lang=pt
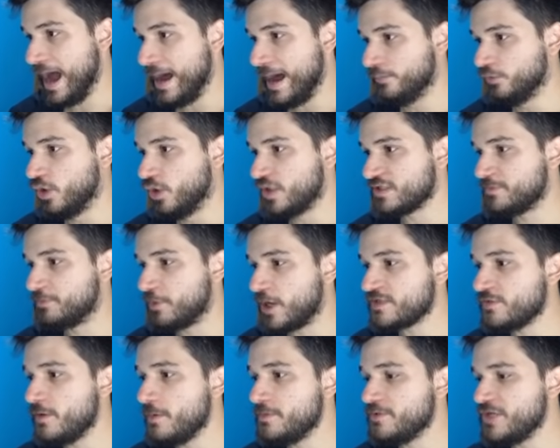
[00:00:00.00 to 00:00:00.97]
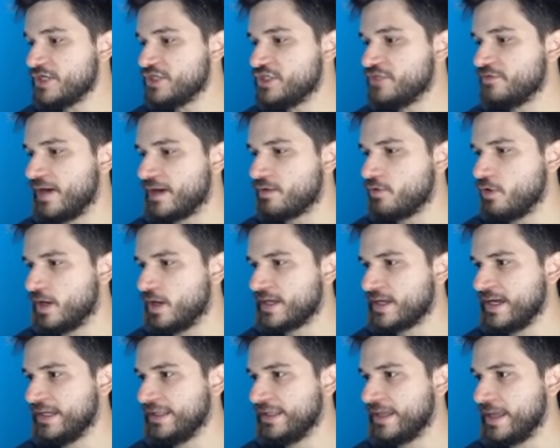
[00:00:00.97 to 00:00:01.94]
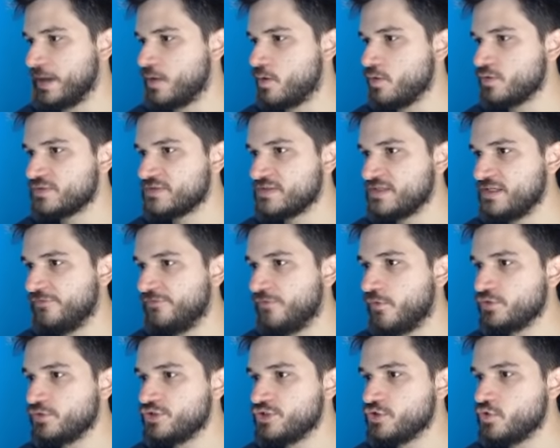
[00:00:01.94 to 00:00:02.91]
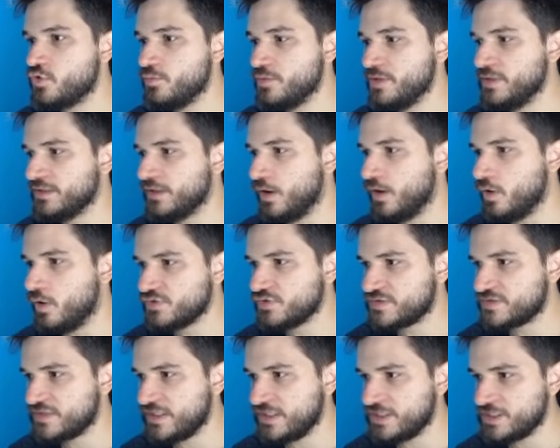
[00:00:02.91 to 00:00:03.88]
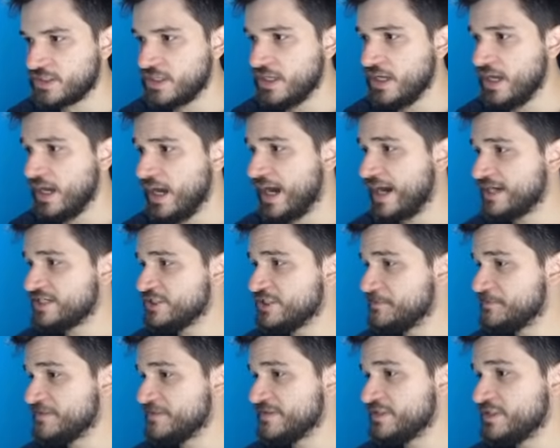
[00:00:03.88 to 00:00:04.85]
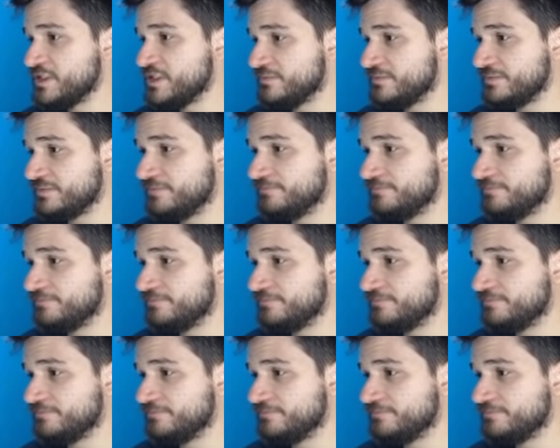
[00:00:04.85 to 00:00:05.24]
Nosso próximo objetivo agora, galera, é conseguir fonte de comida. Ou seja, a gente precisa de